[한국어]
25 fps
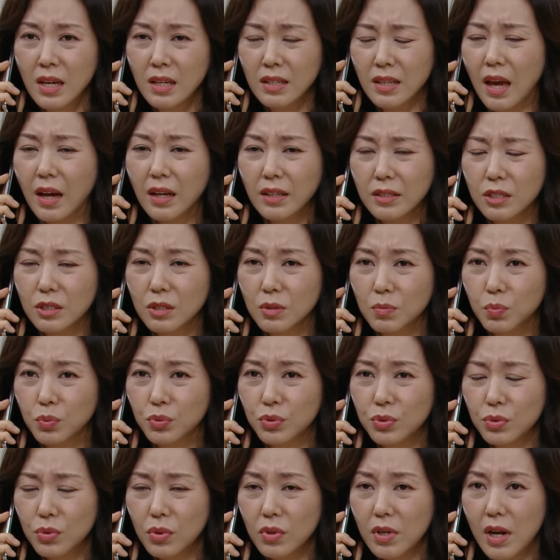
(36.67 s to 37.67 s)
얘가 지금 무슨
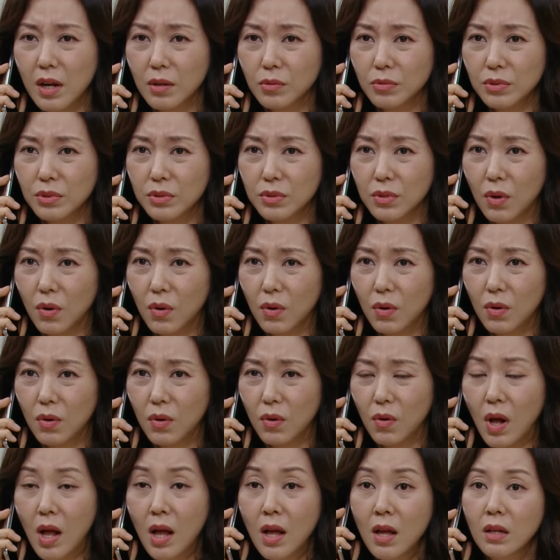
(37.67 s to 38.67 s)
소리 하고
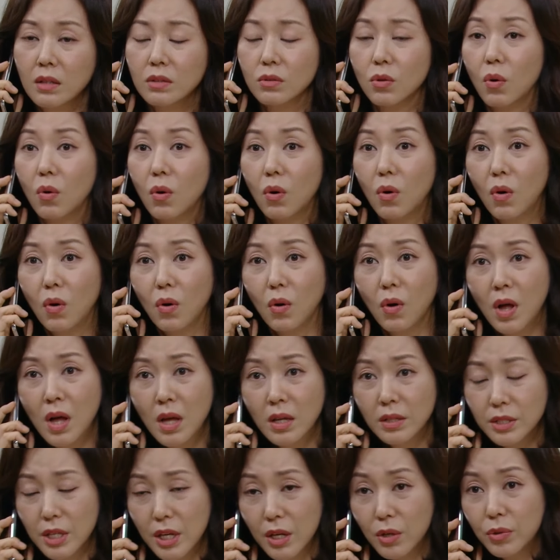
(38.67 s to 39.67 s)
있어. 너
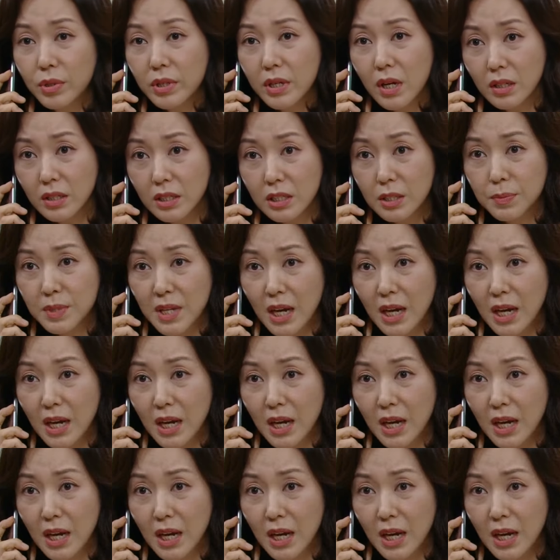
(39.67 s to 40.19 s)
채우리가 그 집